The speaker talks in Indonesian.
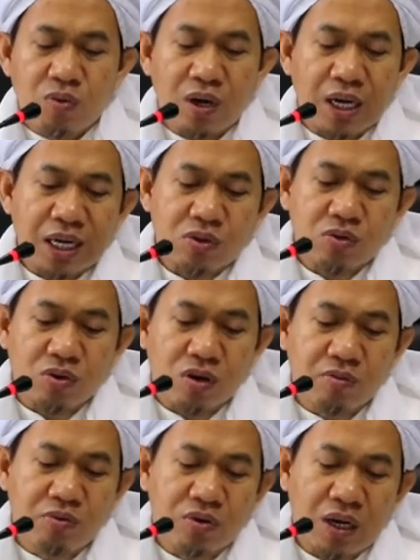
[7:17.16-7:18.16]
wa
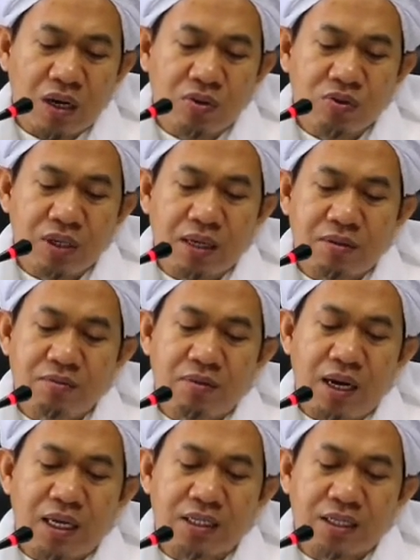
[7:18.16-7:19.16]
kasura bukahu dan
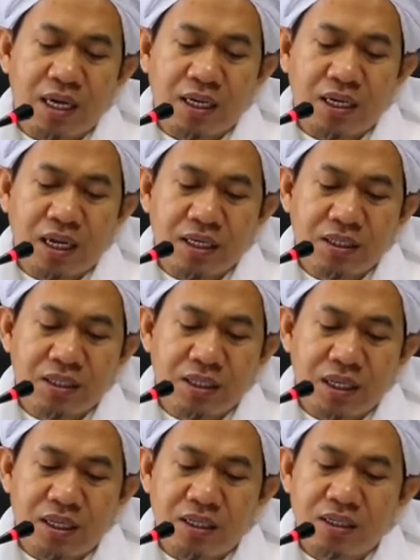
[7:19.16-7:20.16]
banyak
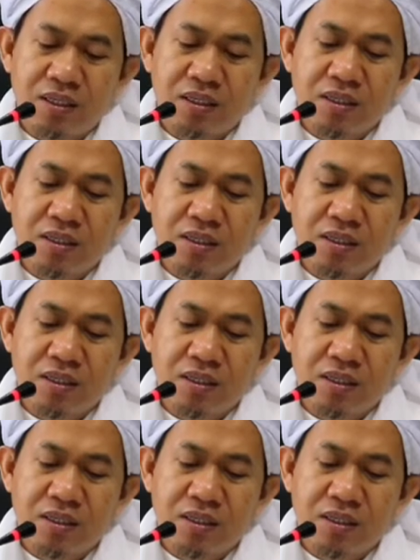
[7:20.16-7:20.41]
nangisnya